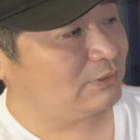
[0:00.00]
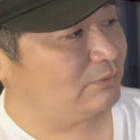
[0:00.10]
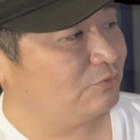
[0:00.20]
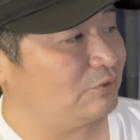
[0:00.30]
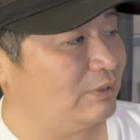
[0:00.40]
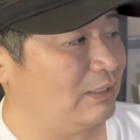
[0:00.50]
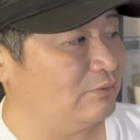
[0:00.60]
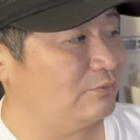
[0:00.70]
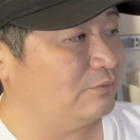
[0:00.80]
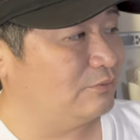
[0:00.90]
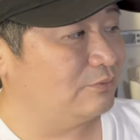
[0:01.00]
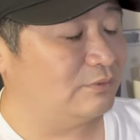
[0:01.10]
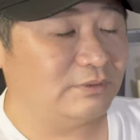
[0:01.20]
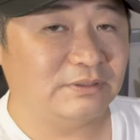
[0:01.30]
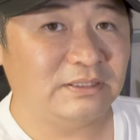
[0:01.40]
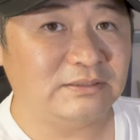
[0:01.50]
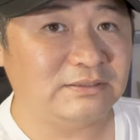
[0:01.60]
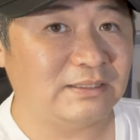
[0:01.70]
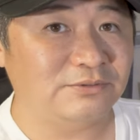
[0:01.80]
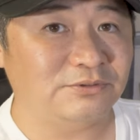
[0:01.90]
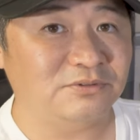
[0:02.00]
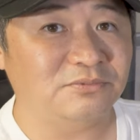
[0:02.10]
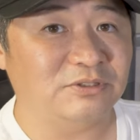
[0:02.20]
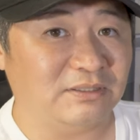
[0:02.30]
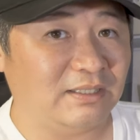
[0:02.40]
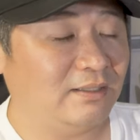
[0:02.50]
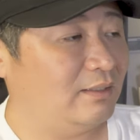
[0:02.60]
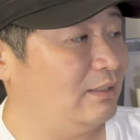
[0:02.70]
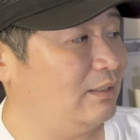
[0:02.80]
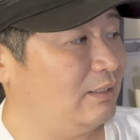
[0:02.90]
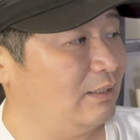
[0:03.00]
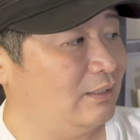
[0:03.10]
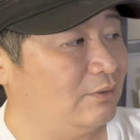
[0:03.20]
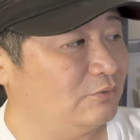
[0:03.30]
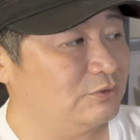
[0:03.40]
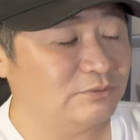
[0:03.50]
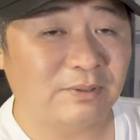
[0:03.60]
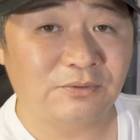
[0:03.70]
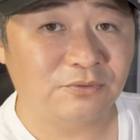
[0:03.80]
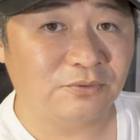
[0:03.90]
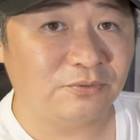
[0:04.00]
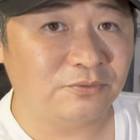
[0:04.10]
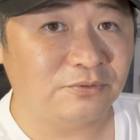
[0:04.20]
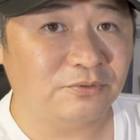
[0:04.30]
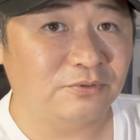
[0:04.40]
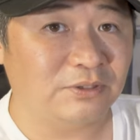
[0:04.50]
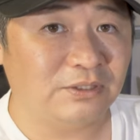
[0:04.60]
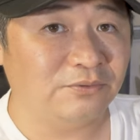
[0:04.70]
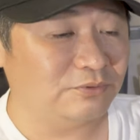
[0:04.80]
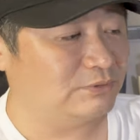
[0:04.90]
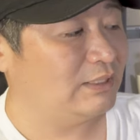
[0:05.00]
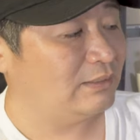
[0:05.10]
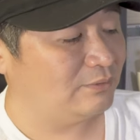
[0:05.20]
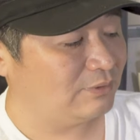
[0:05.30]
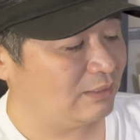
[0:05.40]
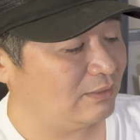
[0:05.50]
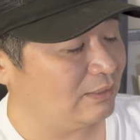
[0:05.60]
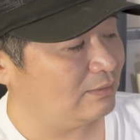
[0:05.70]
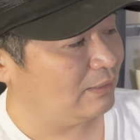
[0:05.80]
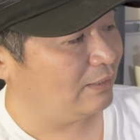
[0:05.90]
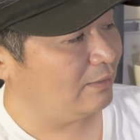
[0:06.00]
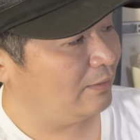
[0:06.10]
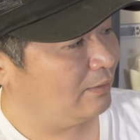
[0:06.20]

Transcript: までもこれ、あのデジタルズームでね、えー、このスマホの方の機能を使ってるだけなんで、